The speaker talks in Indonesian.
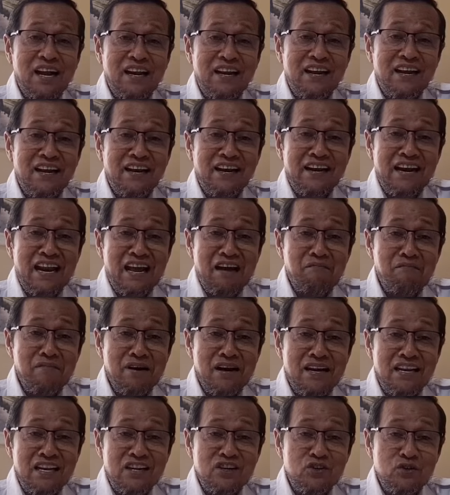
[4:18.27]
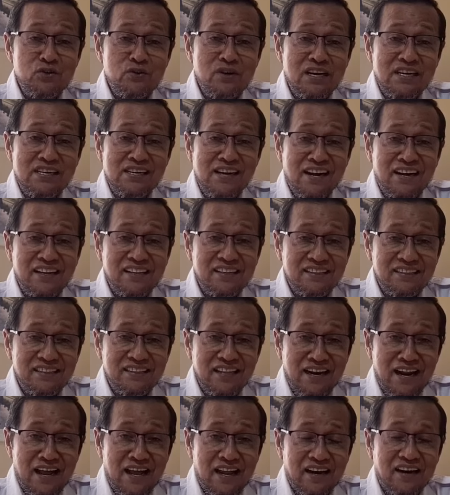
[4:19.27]
Juga ada nama yang sudah
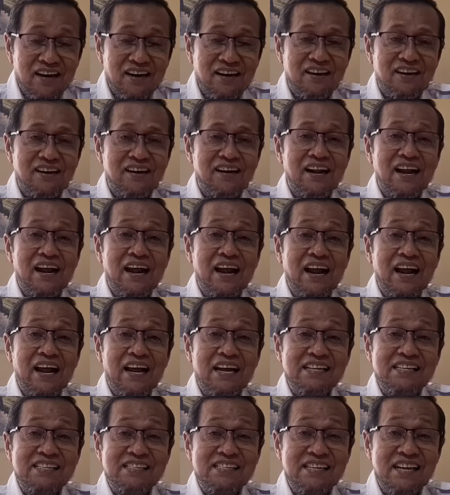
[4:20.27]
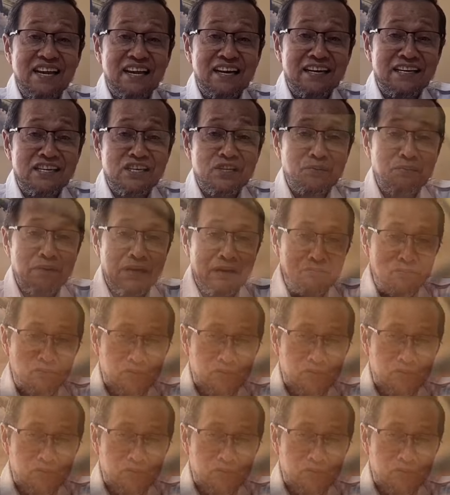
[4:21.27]
sangat tenar, Haji